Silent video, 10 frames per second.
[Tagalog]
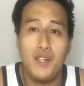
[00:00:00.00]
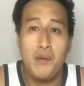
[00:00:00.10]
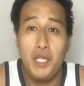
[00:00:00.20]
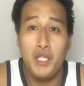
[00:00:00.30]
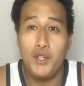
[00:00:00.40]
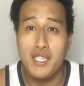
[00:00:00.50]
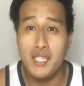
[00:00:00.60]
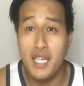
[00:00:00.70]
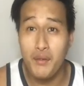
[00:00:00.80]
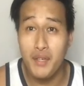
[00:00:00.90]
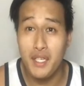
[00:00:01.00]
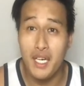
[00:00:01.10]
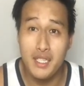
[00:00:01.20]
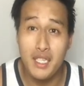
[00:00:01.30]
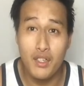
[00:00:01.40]
So, ayan. video ang gagawin
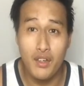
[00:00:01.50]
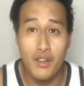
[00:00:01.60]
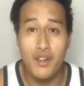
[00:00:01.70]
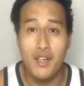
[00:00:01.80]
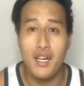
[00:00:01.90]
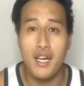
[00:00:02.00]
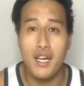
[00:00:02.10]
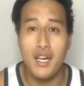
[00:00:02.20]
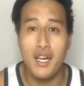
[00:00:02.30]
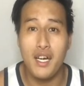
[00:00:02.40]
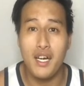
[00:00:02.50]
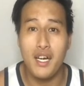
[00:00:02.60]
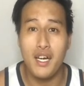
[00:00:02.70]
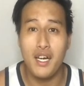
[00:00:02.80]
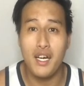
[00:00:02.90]
natin Makikita ito. ninyo? Uh,
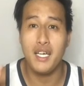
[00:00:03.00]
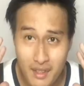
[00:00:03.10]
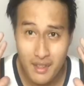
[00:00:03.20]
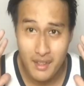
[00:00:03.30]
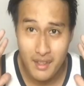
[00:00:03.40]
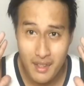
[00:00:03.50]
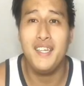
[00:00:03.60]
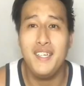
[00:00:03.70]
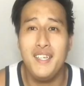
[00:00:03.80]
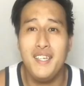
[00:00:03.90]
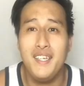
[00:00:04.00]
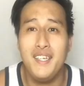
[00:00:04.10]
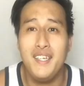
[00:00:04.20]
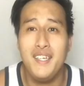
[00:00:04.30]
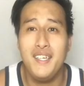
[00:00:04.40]
so, ganun lang.